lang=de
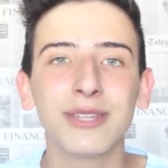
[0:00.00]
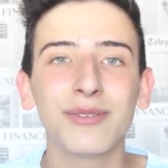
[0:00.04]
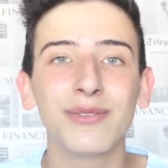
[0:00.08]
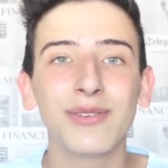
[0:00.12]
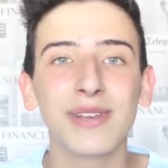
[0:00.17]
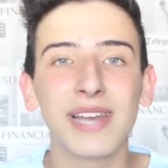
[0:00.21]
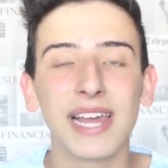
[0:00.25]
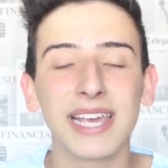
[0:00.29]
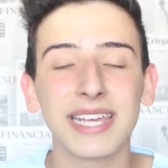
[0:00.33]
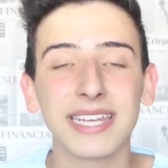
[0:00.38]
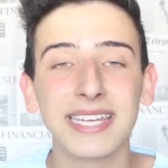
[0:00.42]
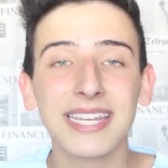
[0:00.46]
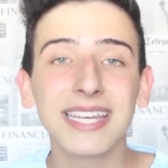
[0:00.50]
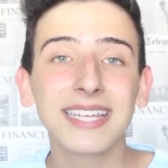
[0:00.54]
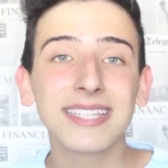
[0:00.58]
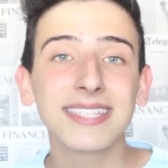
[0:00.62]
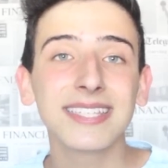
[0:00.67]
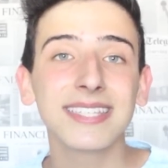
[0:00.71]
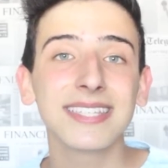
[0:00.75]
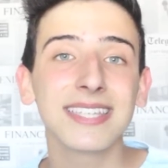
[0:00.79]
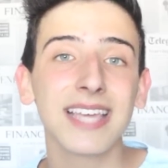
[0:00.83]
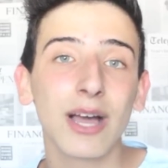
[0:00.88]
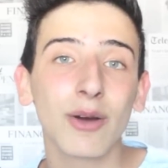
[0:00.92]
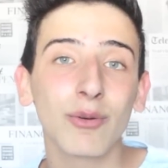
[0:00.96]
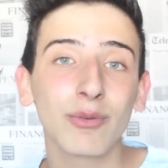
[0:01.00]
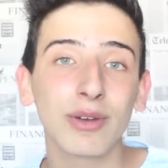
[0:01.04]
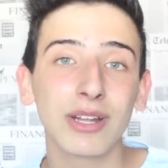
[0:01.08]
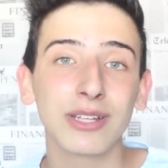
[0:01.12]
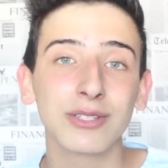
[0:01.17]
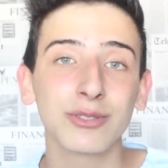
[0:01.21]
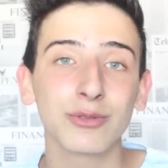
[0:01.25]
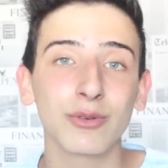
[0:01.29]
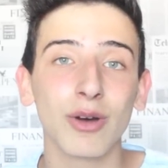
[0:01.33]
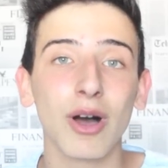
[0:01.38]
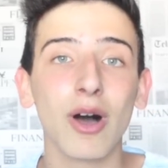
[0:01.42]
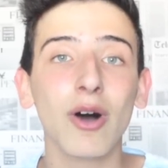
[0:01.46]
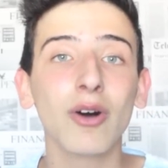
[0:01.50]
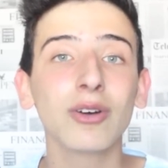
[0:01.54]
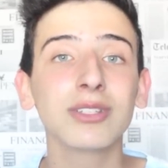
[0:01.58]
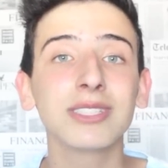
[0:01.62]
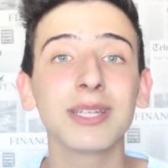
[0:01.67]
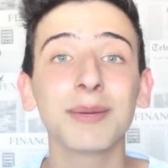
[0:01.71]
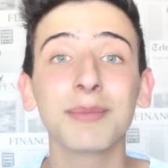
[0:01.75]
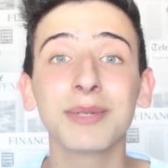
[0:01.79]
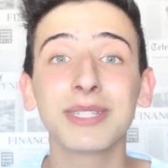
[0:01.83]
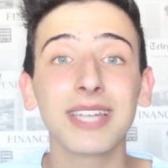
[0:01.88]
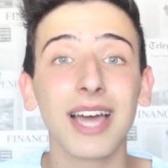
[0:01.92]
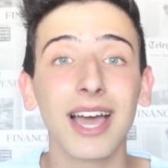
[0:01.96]
die vielleicht nächstes Jahr oder so auch
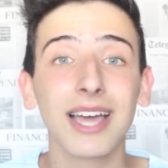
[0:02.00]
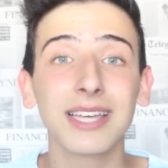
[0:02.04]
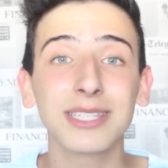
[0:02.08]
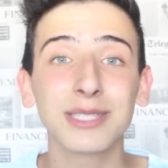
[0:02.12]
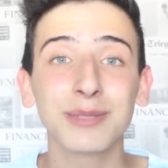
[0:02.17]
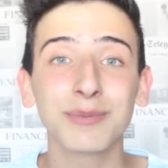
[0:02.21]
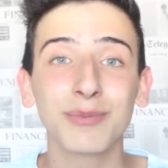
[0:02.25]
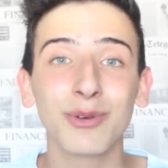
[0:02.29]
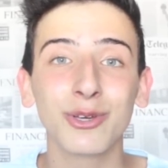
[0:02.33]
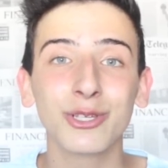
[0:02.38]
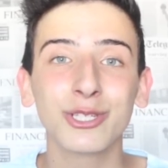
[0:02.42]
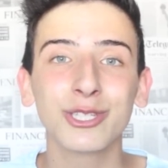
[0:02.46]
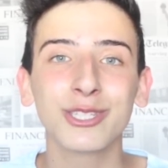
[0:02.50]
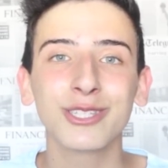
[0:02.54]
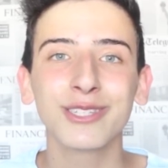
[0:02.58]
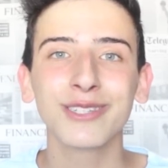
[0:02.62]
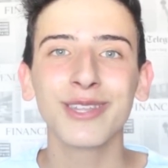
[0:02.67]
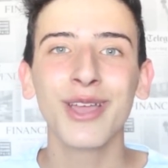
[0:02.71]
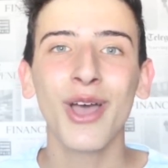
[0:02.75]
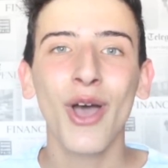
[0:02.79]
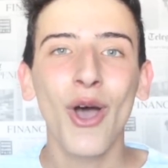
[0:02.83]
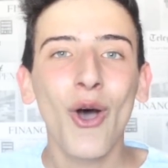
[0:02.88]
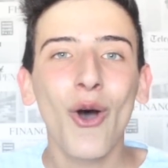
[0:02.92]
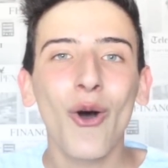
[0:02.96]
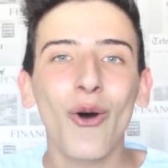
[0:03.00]
damit reisen möchten.